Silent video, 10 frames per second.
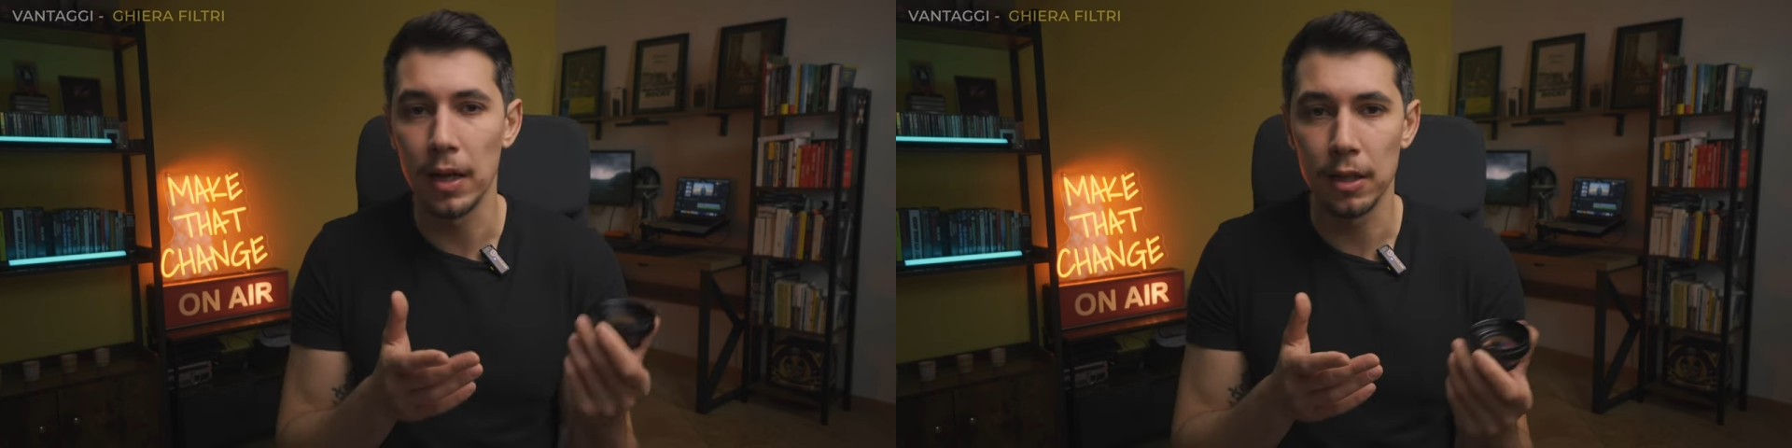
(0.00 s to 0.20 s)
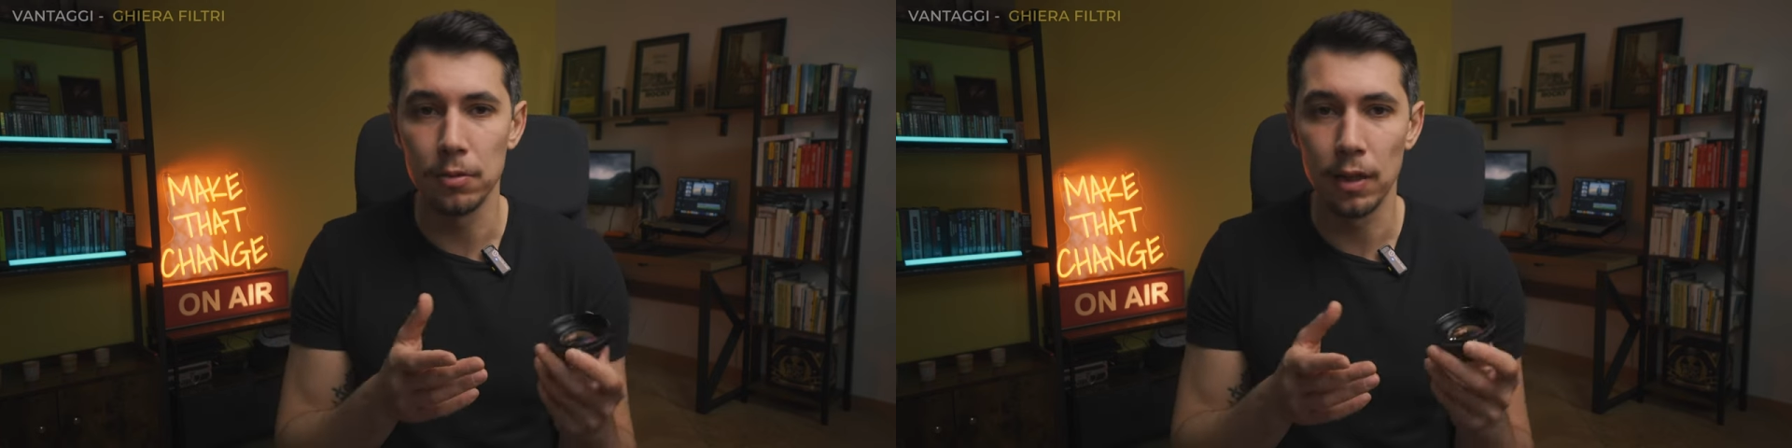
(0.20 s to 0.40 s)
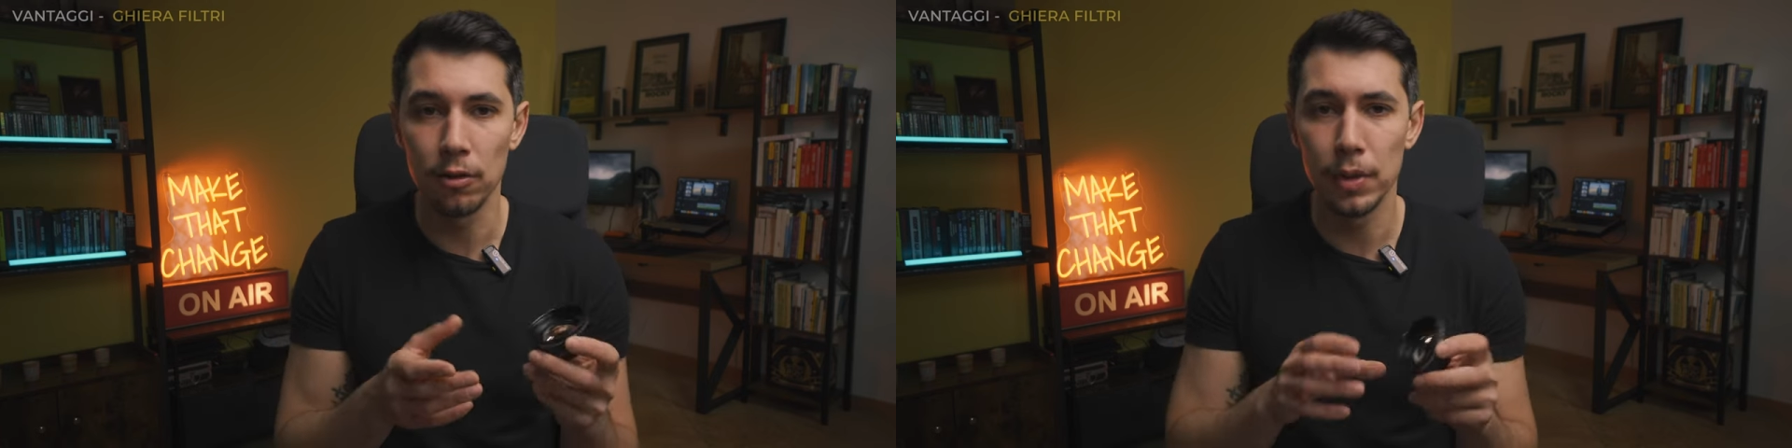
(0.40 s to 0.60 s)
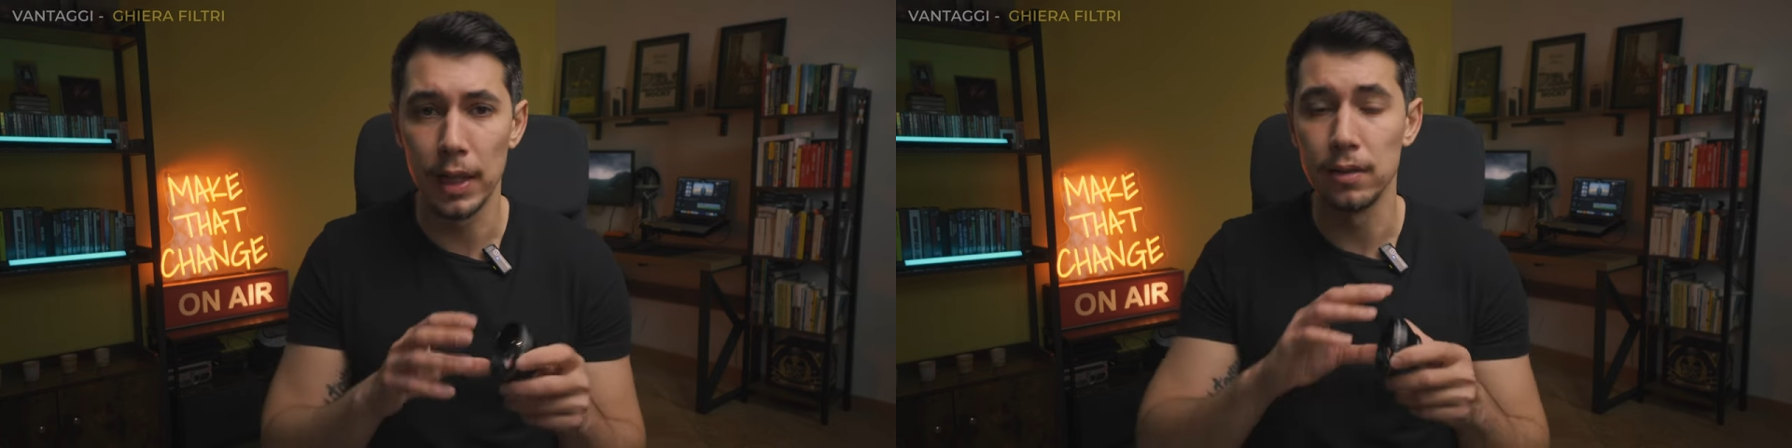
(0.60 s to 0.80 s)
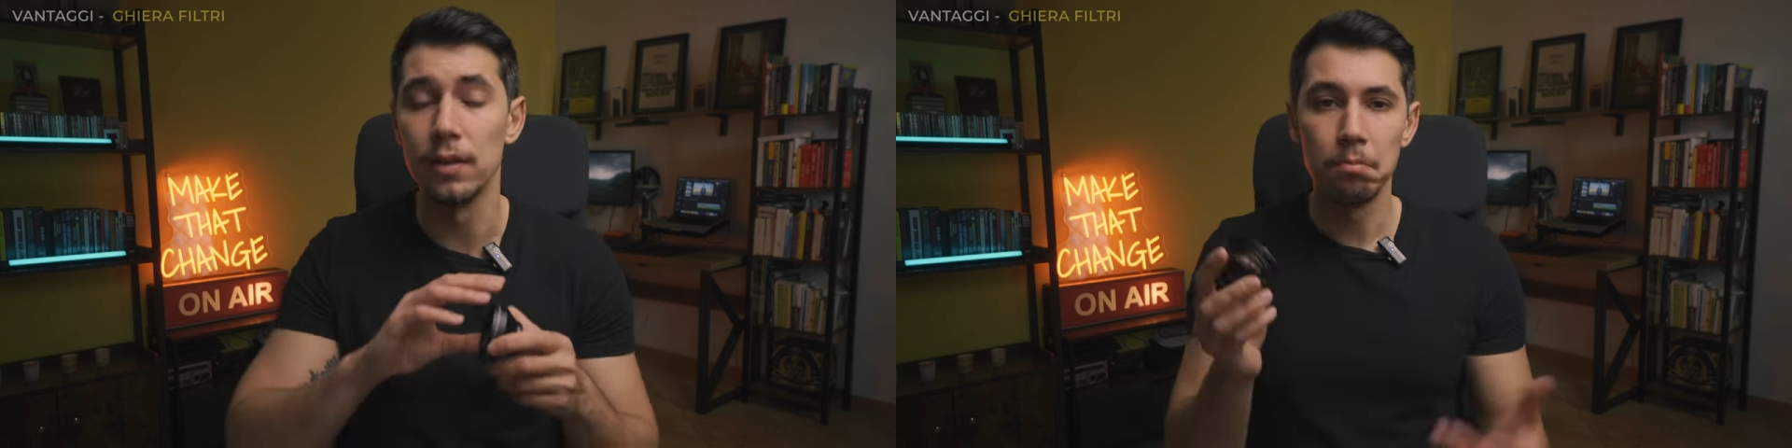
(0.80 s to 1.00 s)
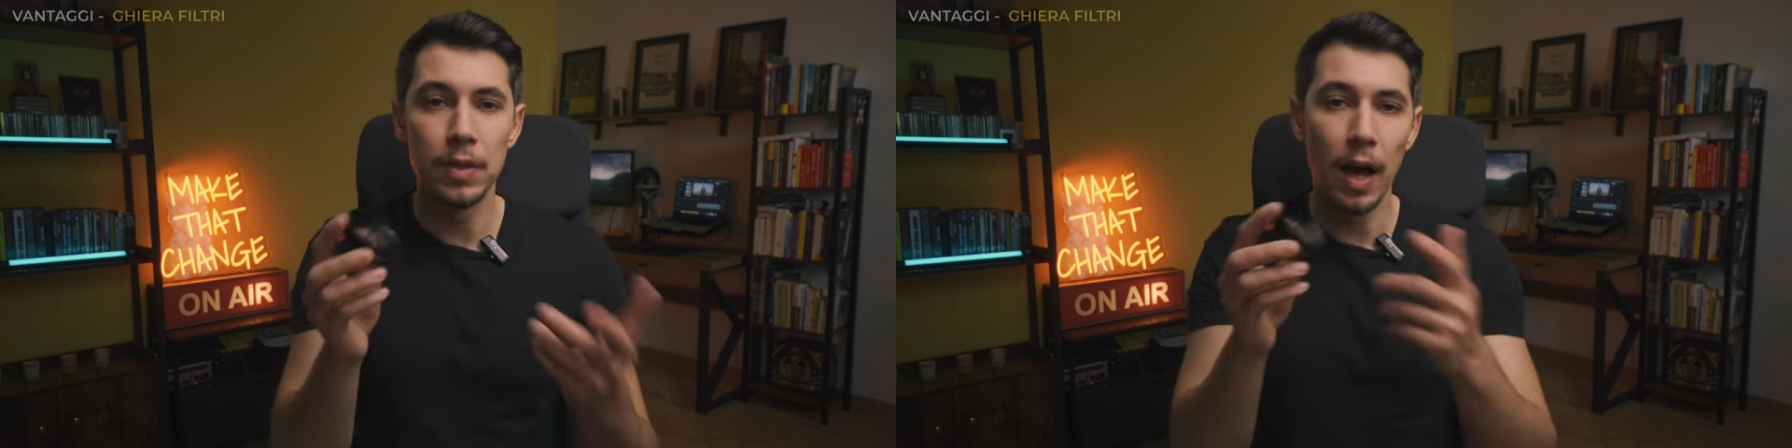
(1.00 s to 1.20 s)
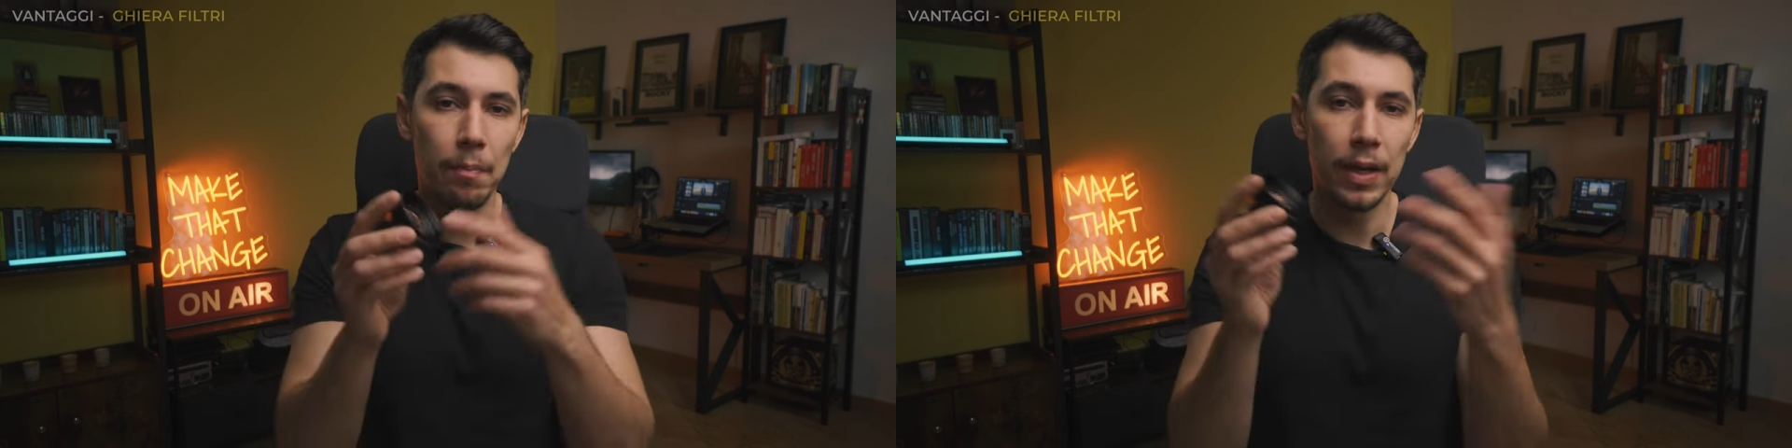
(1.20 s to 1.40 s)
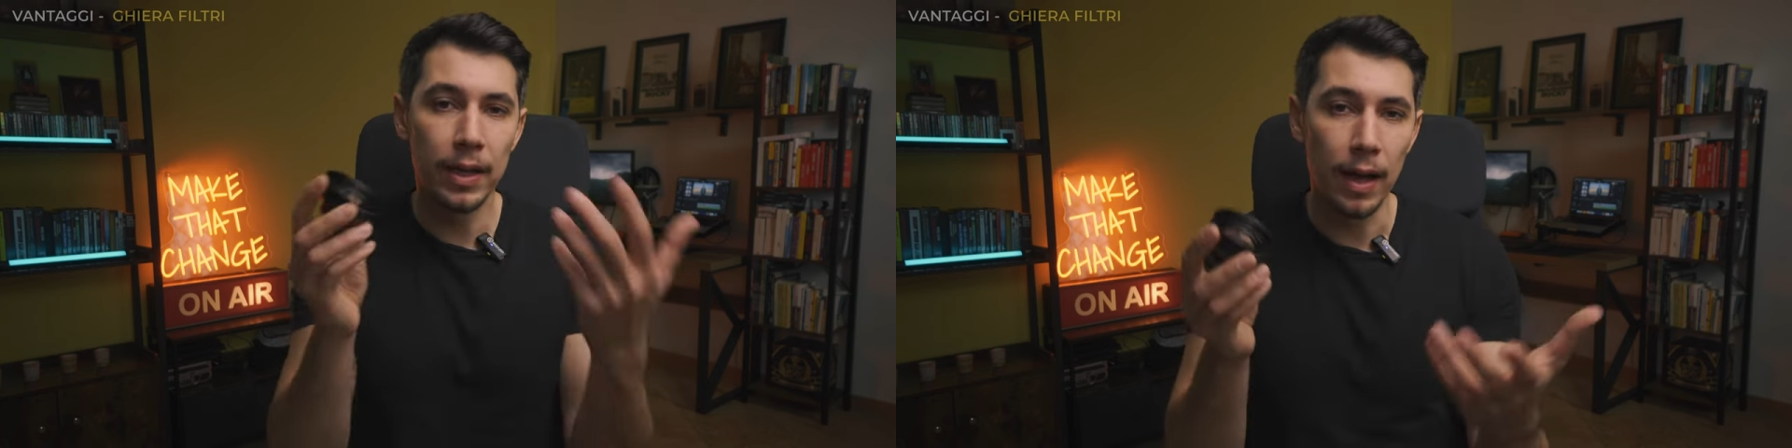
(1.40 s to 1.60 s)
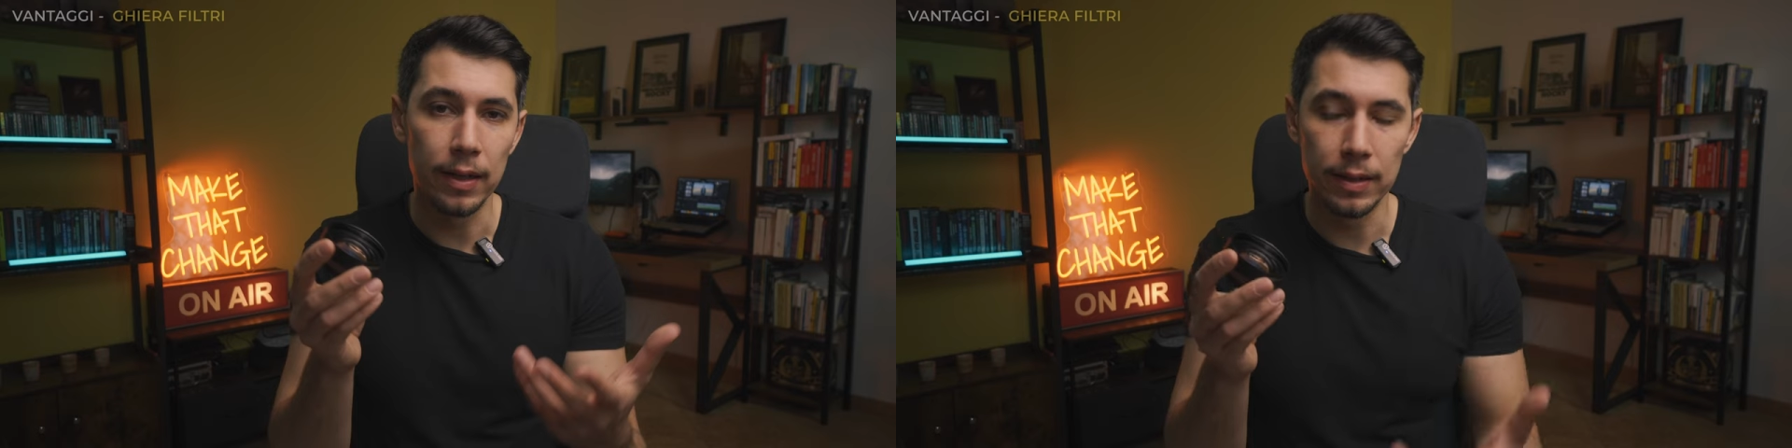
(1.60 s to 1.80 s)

anche di un altro brand, da applicare